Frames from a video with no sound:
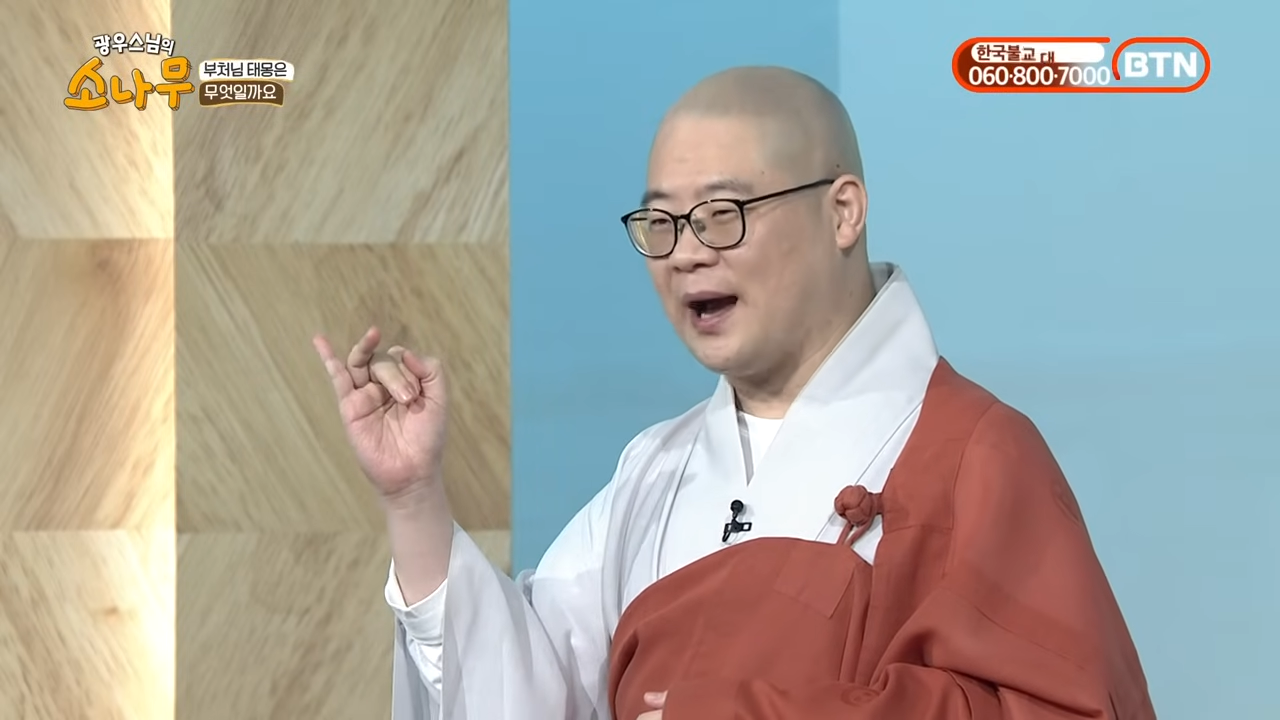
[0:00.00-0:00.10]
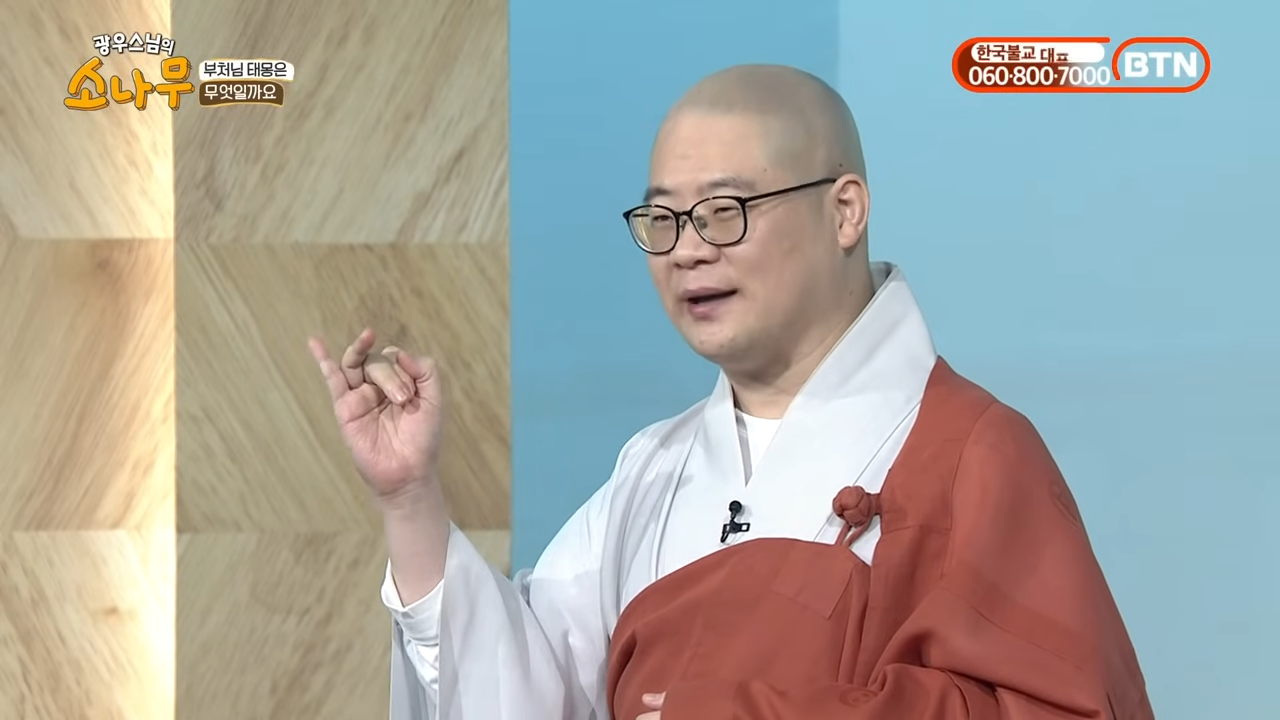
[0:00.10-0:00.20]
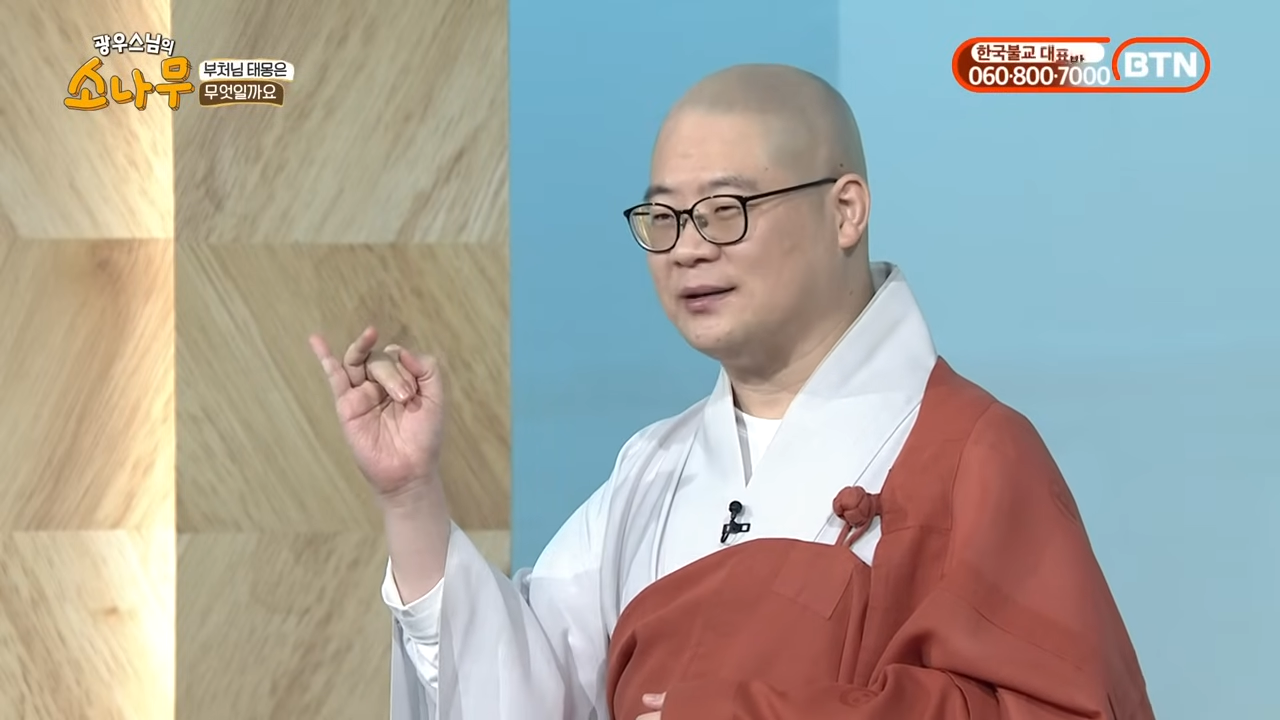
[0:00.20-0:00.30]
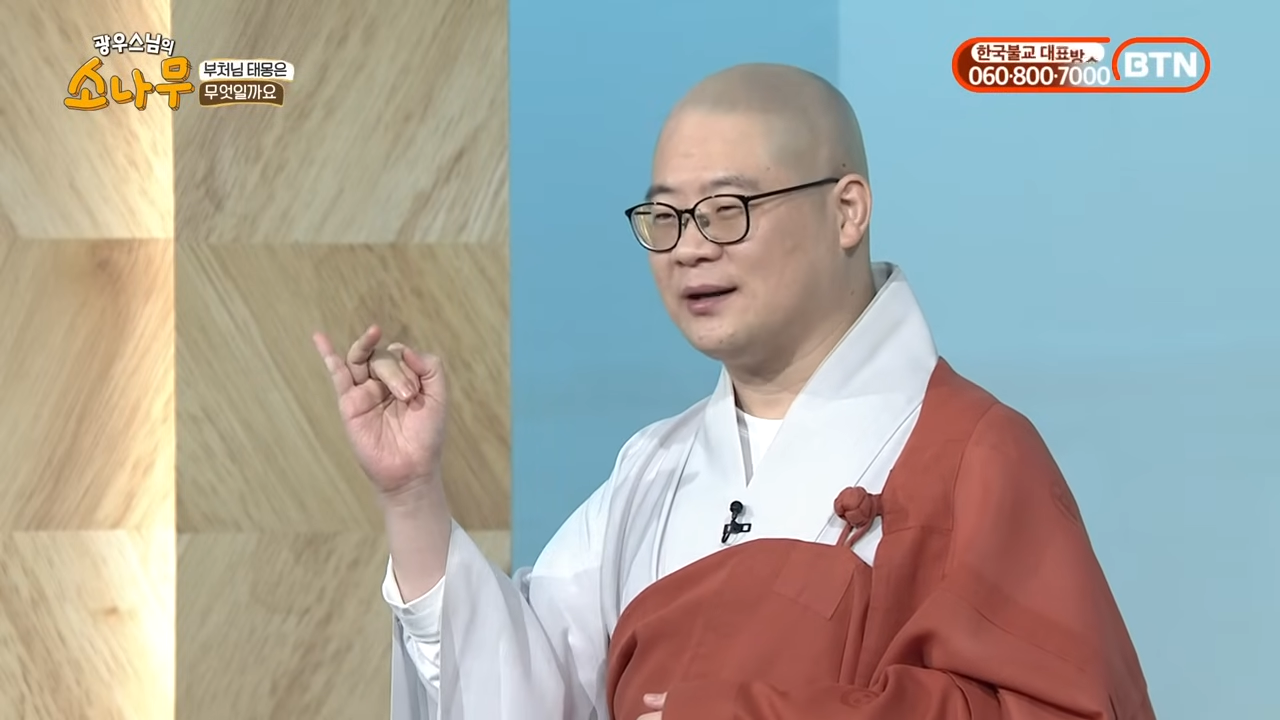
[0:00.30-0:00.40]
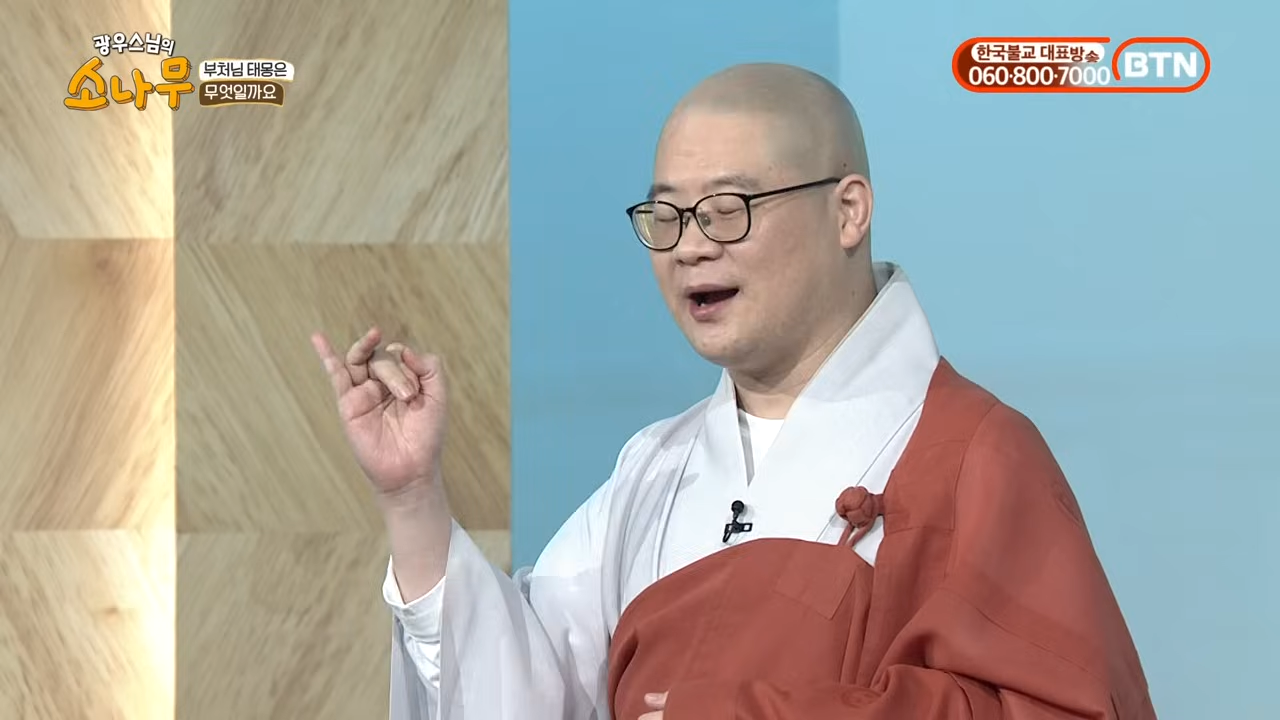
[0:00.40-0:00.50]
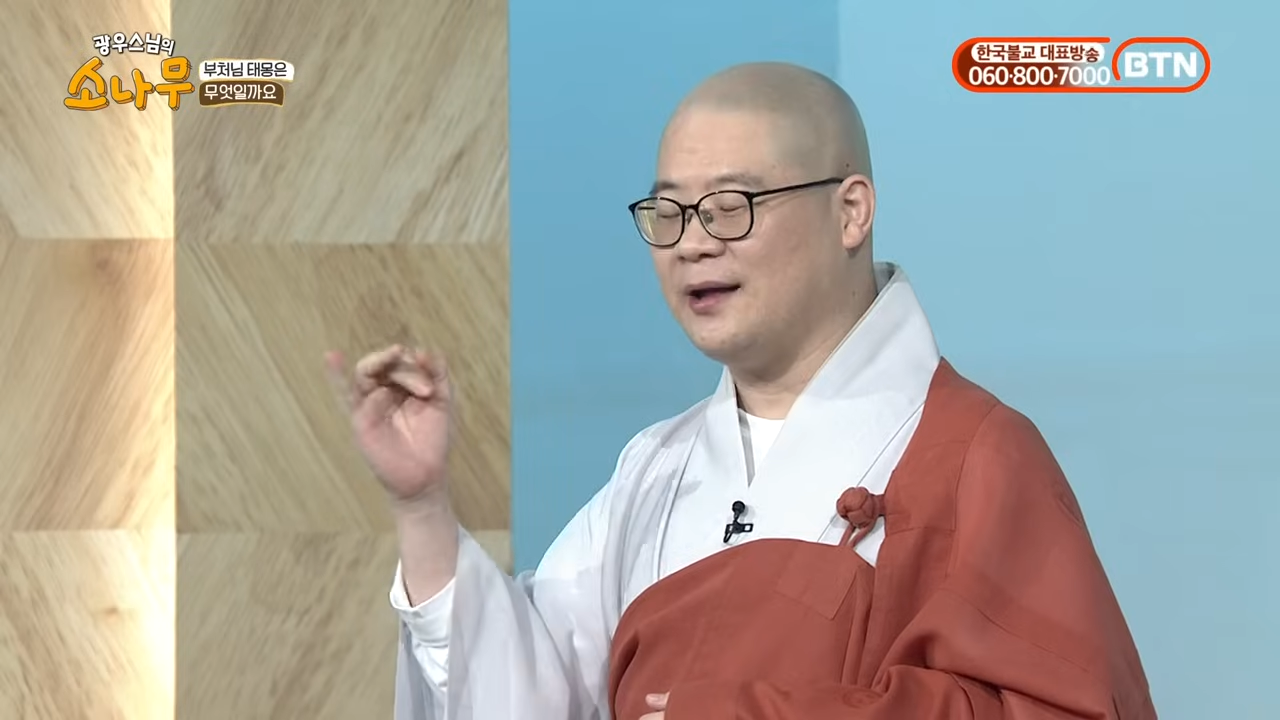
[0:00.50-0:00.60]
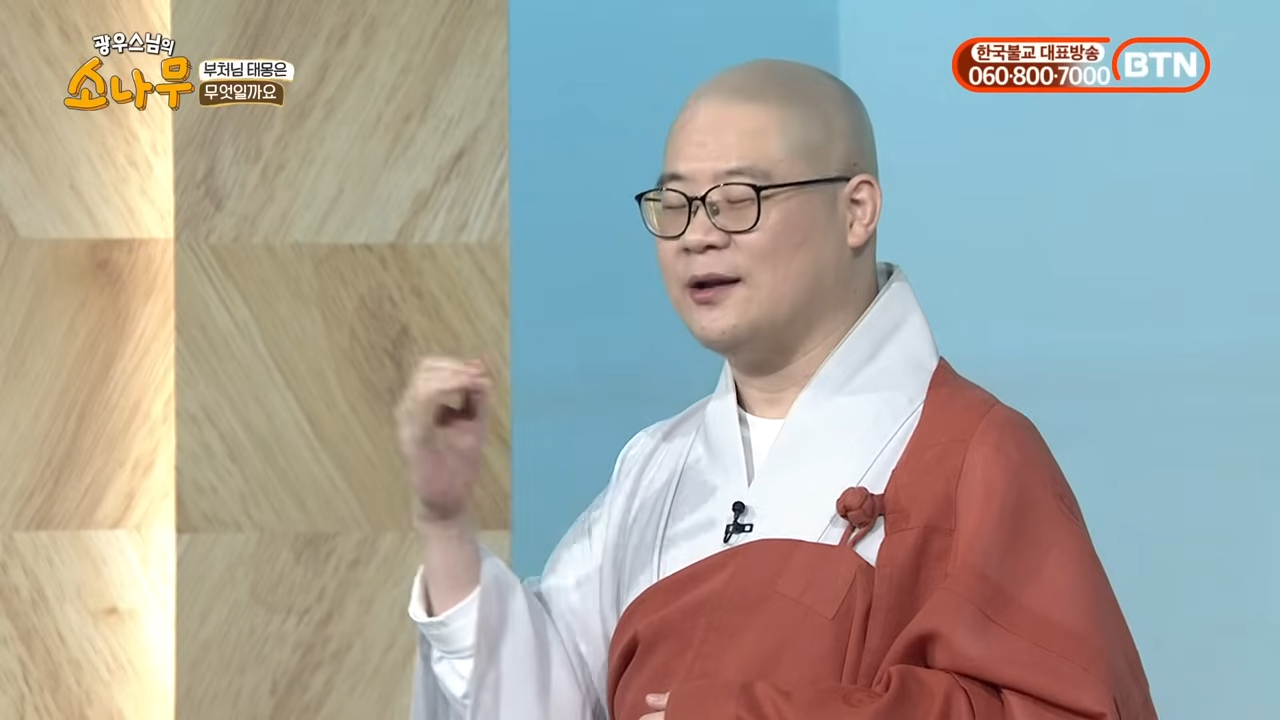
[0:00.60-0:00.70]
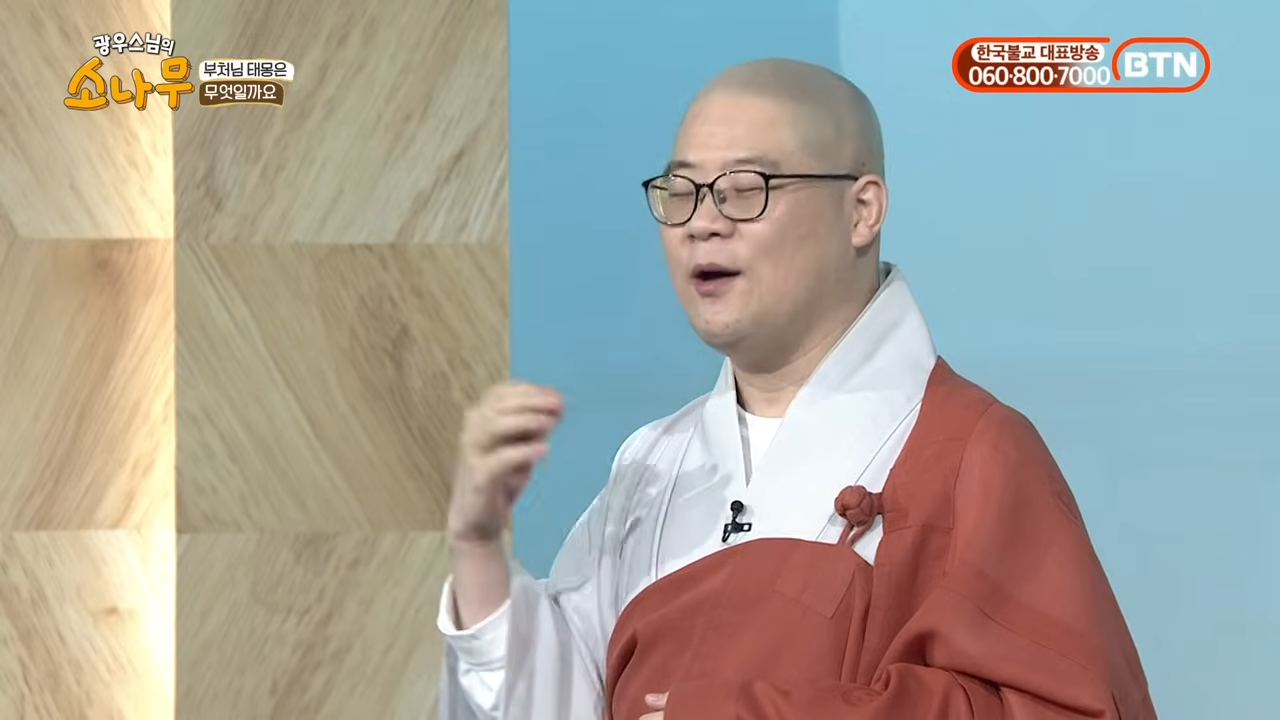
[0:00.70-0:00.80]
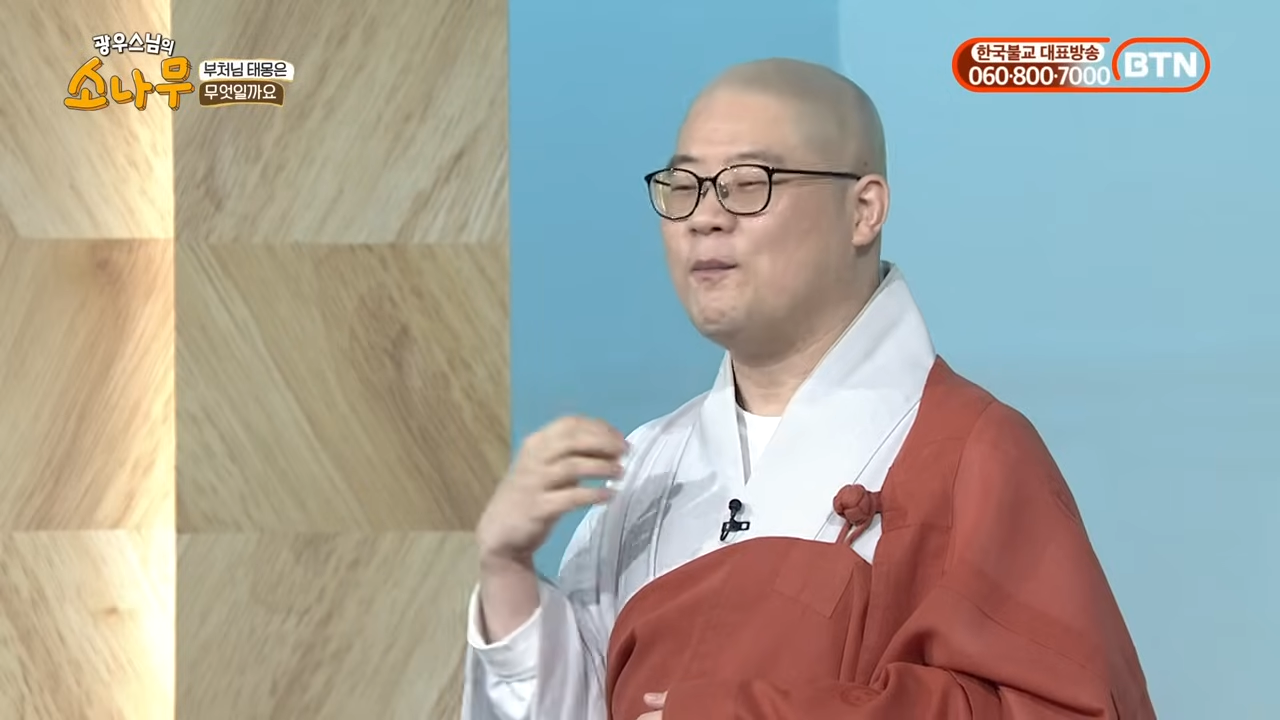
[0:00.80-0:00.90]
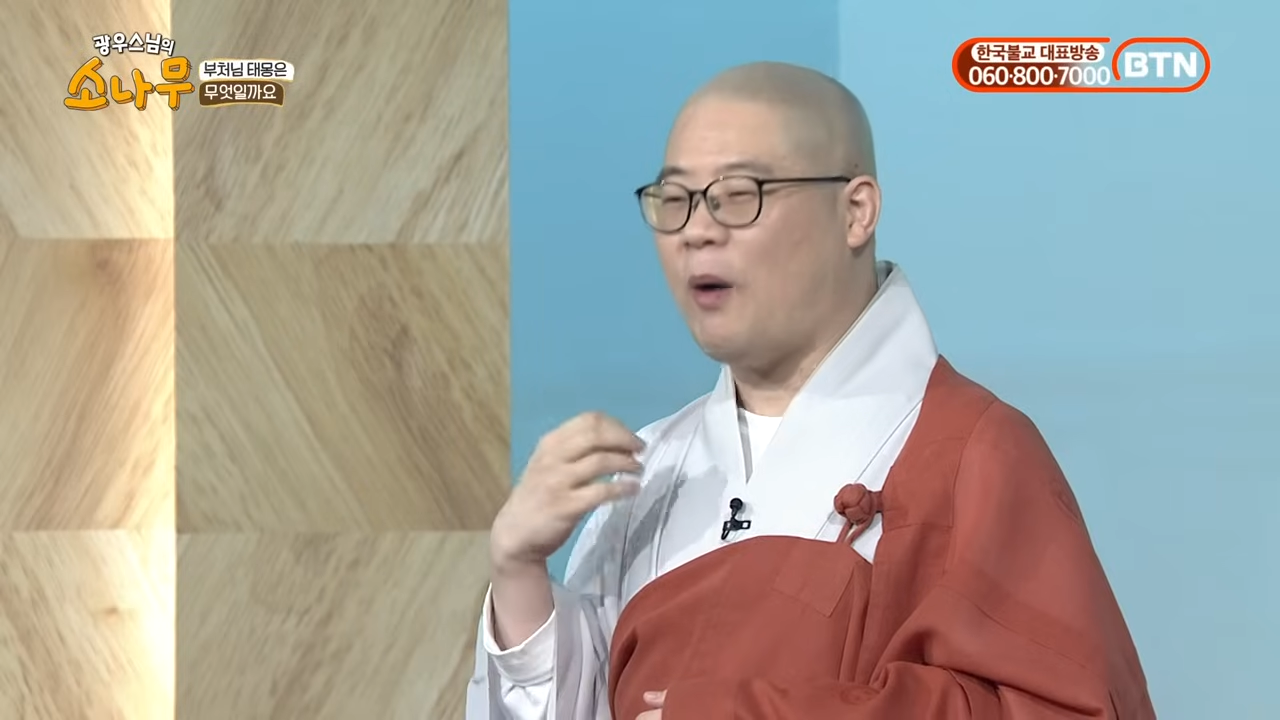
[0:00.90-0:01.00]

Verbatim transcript: 가득한